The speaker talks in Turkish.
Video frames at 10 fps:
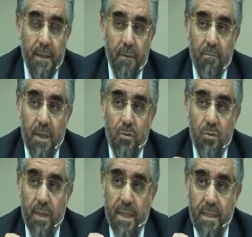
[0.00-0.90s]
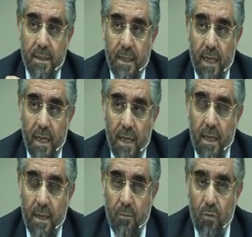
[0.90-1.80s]
Tebbet suresinde
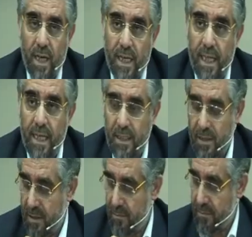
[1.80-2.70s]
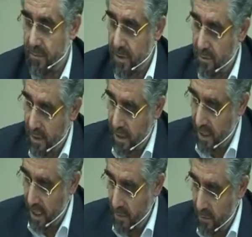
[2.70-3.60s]
buraya niye geçtim? Şimdi
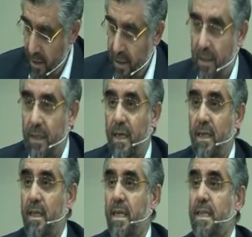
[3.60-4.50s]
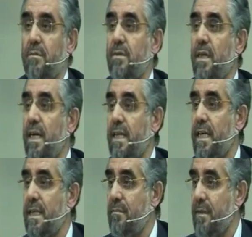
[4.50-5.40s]
Elmalılı Allah'ın imtihan
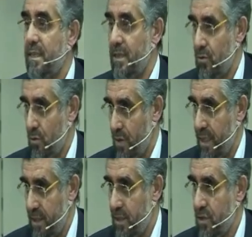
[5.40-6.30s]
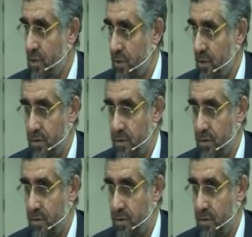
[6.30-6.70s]
etmediğini söylediği için